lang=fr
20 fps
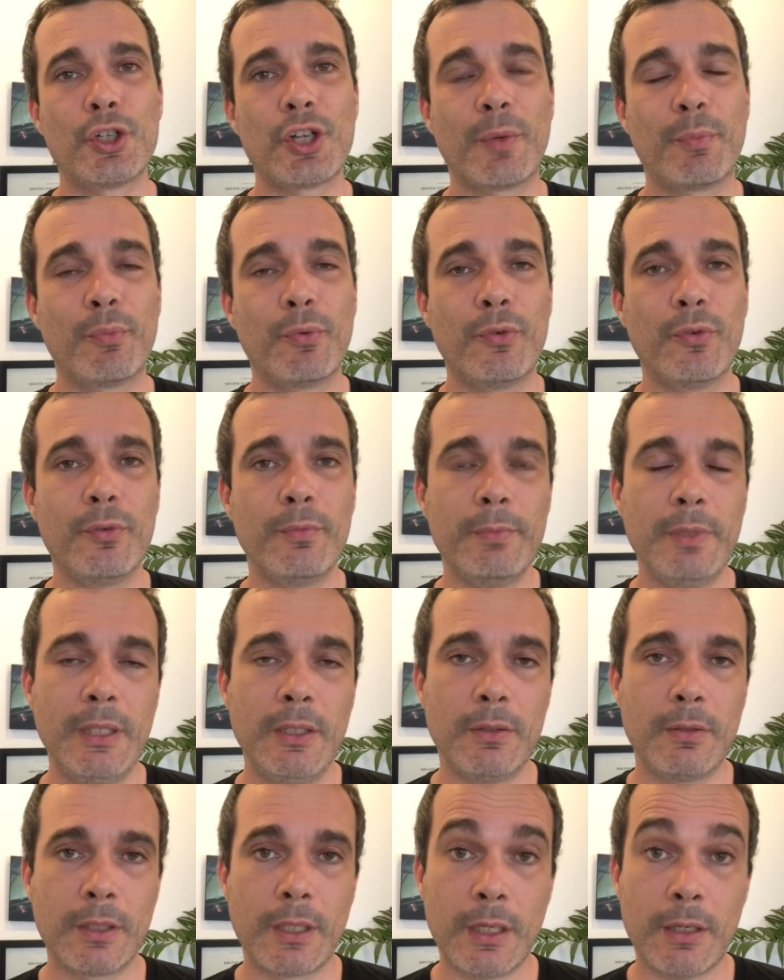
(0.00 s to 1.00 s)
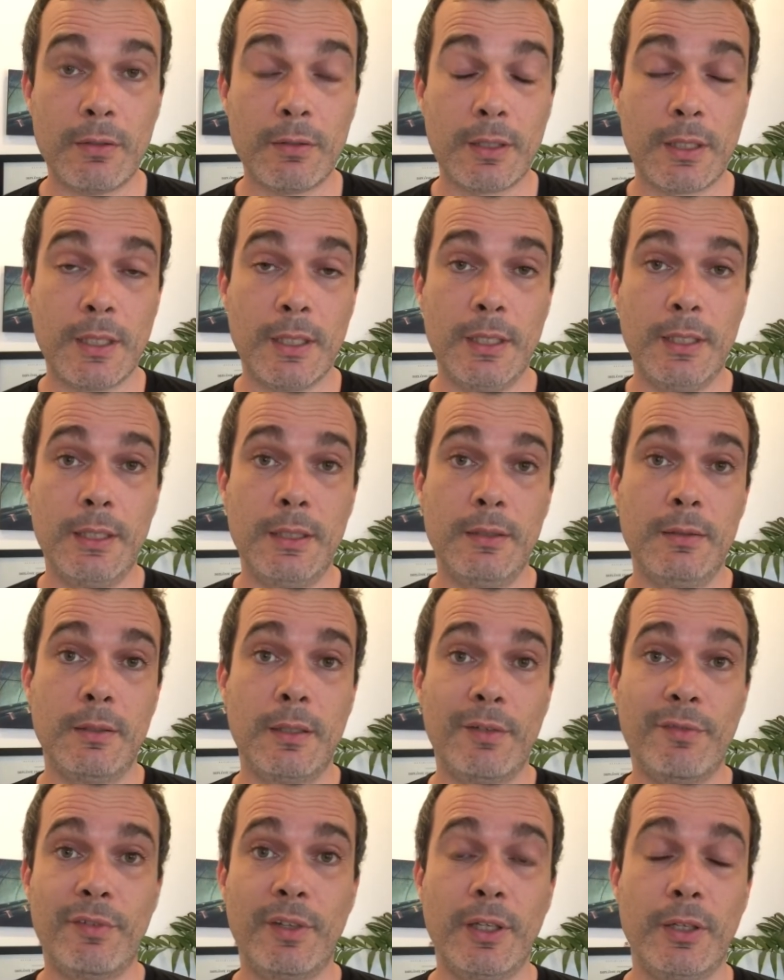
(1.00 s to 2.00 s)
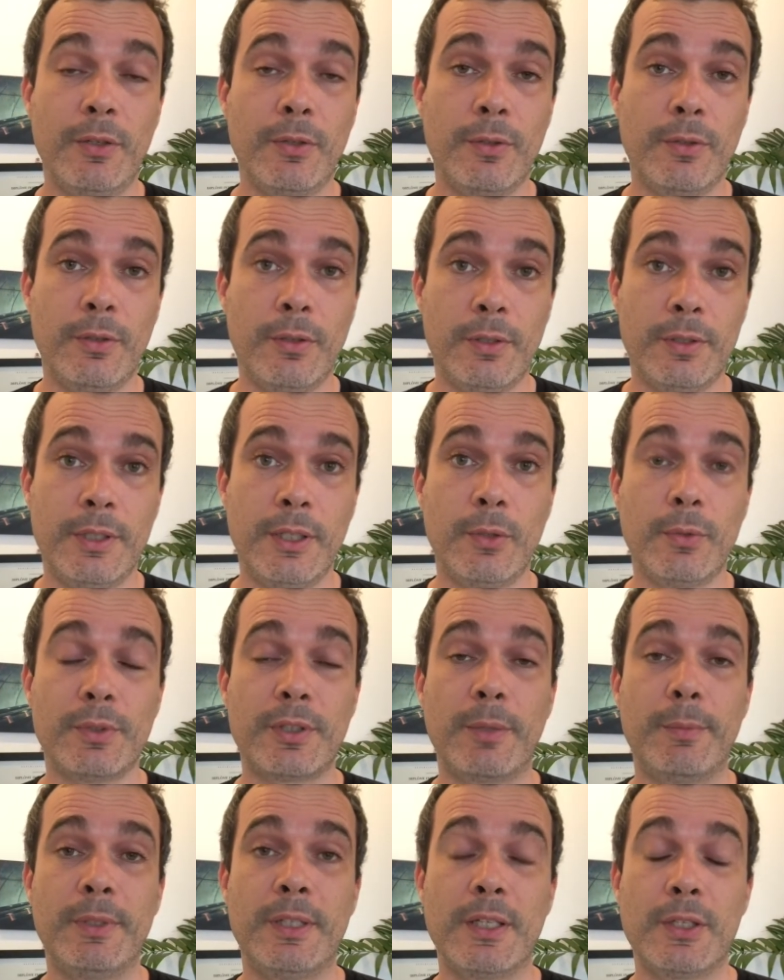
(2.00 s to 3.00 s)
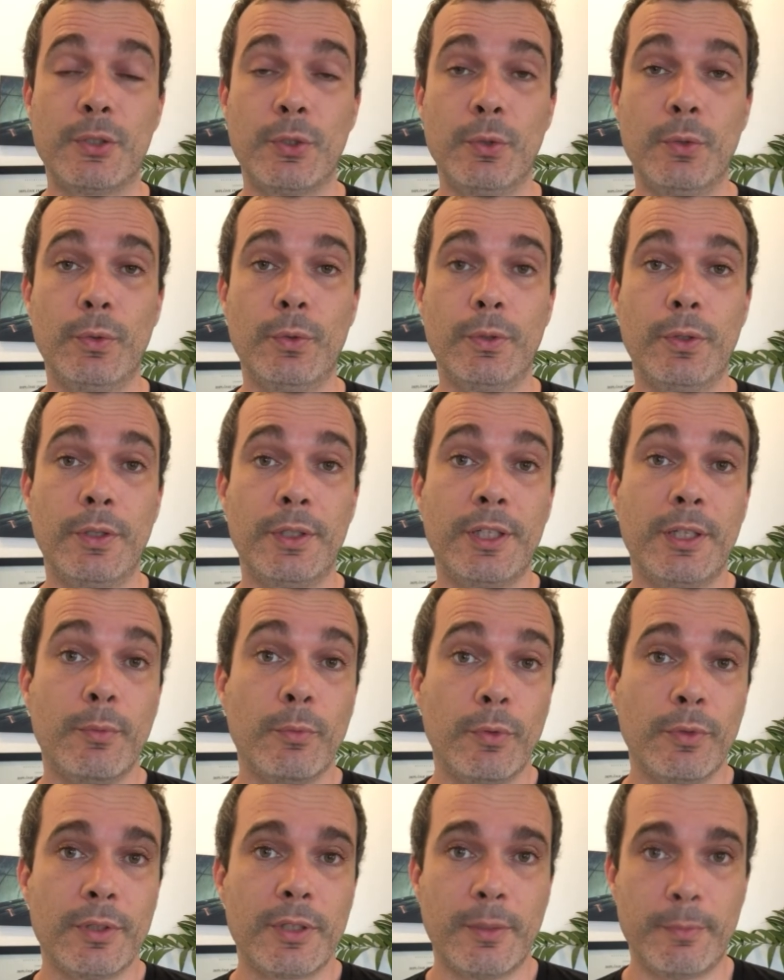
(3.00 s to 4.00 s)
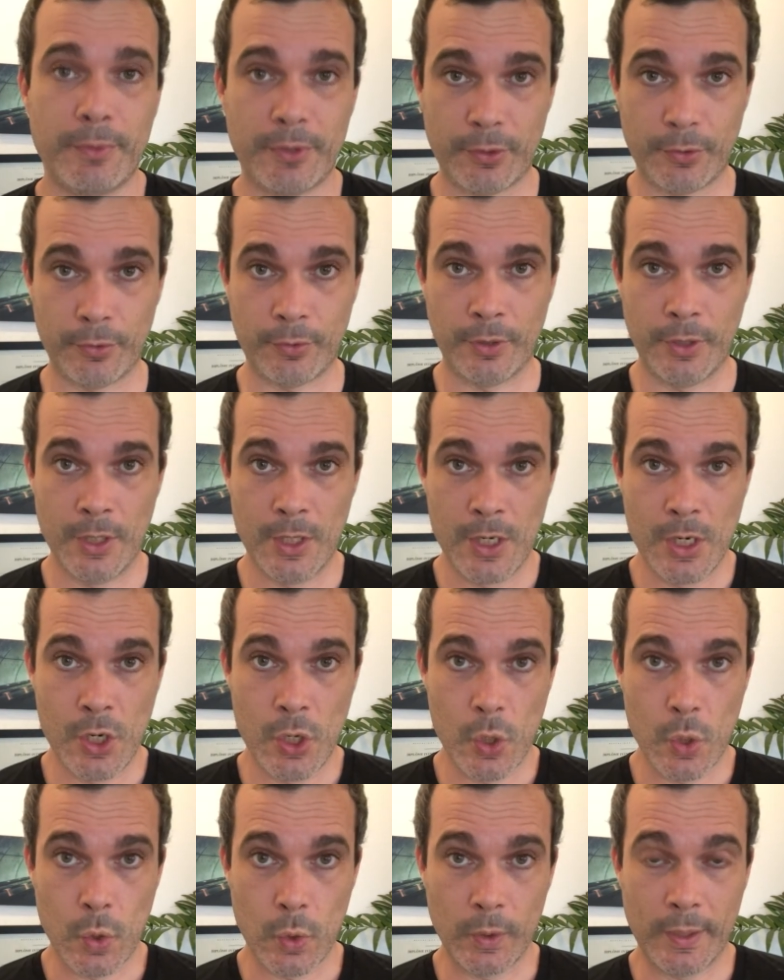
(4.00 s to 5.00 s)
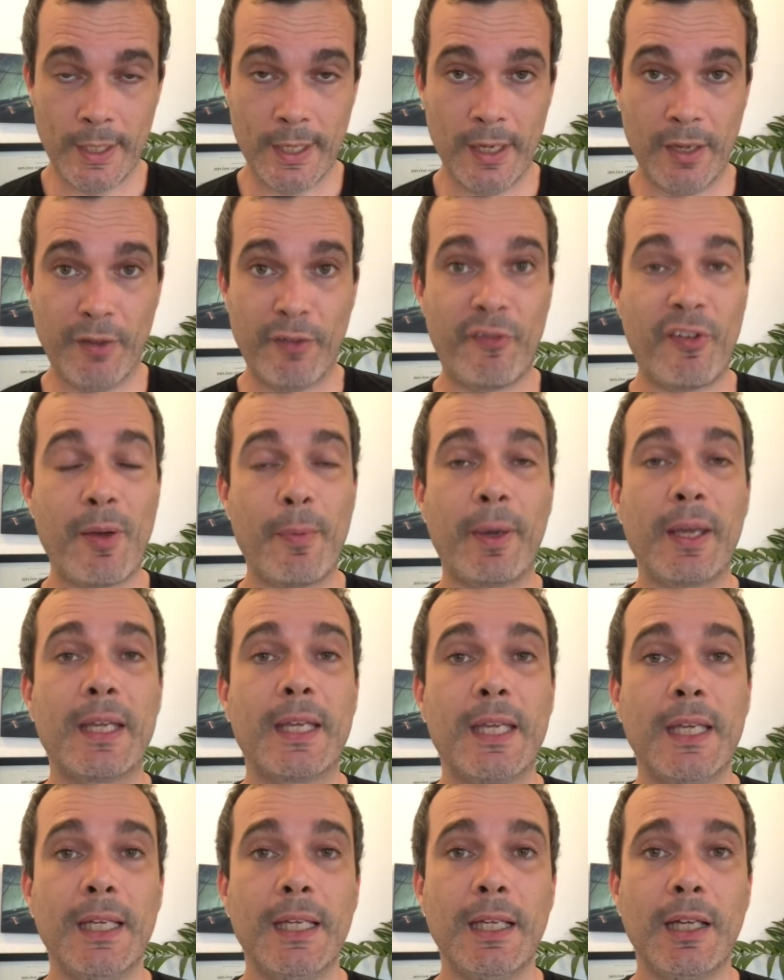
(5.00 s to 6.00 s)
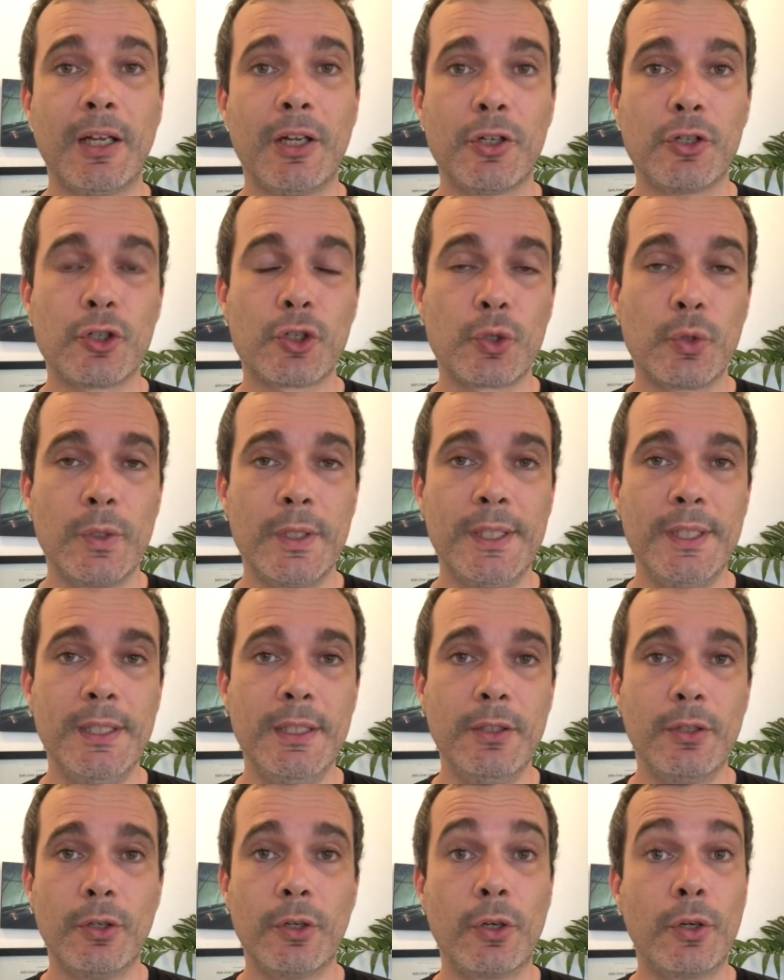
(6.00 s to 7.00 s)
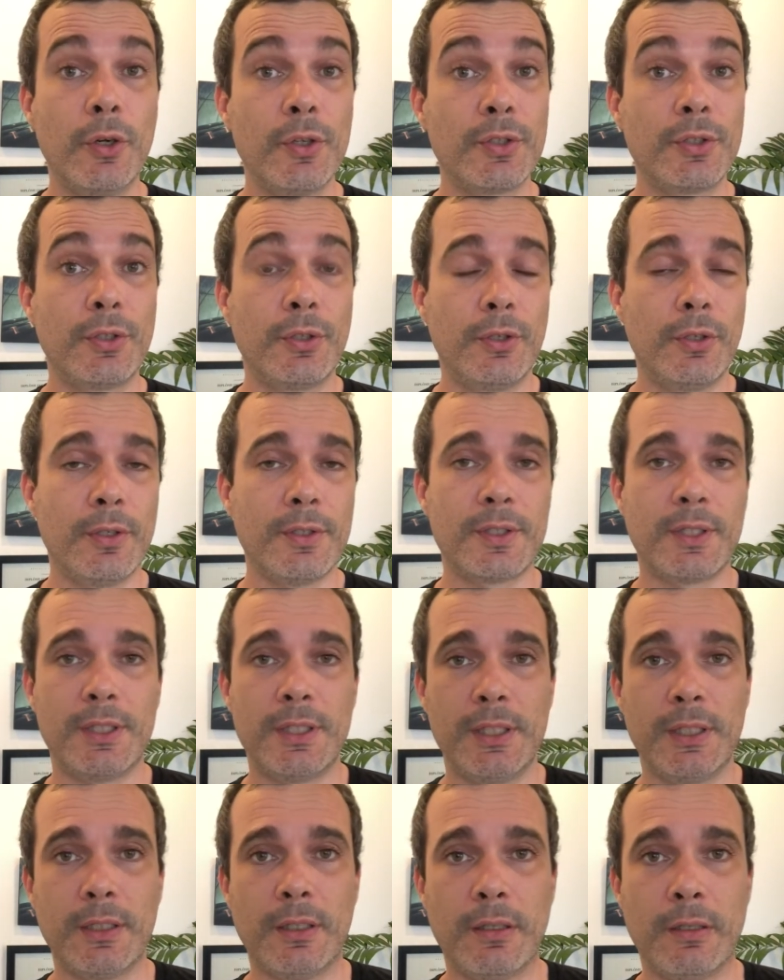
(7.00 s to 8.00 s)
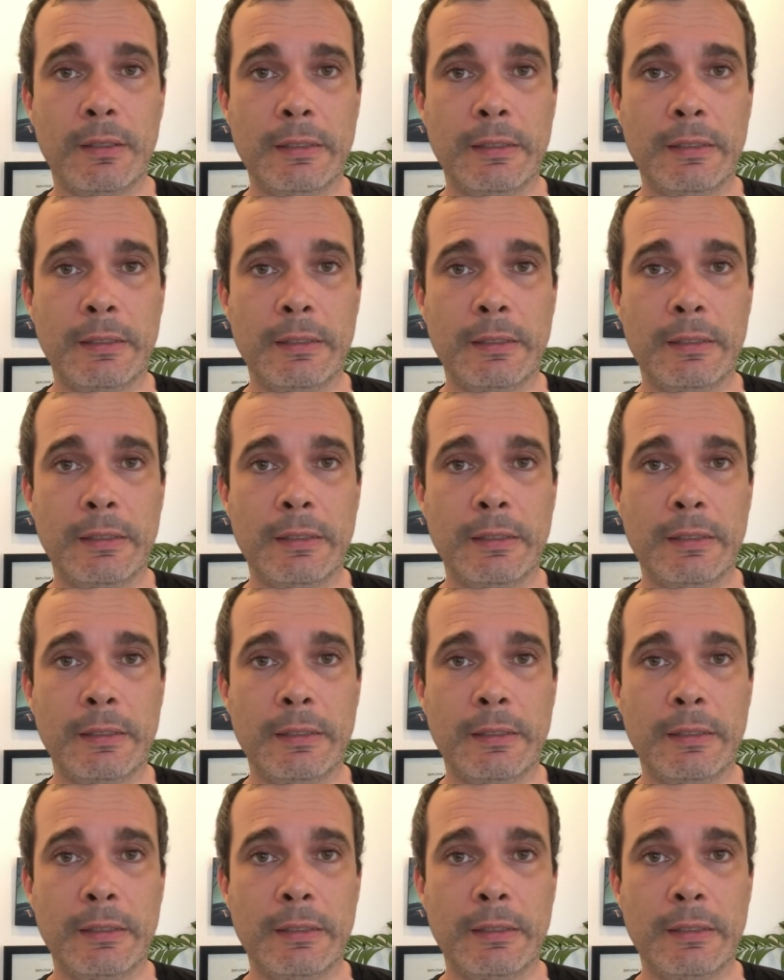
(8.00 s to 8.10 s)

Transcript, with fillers: Japon, mis en quarantaine avec des contaminations qui montent, hein, parce que on a fabriqué un joli cluster, c'est-à-dire